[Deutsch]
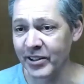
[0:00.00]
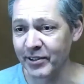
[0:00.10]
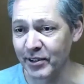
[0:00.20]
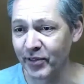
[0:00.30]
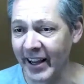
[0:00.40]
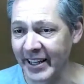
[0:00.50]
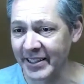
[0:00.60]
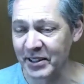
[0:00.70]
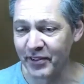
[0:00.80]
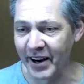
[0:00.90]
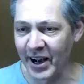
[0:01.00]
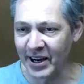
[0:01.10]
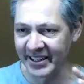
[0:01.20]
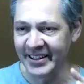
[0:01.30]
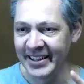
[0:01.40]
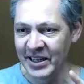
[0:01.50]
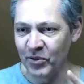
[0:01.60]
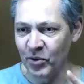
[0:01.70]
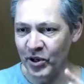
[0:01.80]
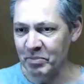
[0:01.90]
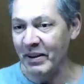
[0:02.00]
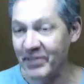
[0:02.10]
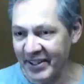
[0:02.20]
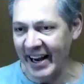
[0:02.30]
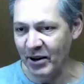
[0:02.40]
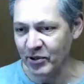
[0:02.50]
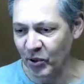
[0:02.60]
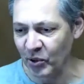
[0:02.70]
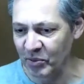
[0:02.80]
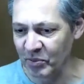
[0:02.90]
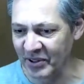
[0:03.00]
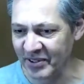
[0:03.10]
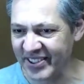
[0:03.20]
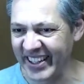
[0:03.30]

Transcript: Das ist vielleicht die Frage, wo ich ein bisschen ausholen muss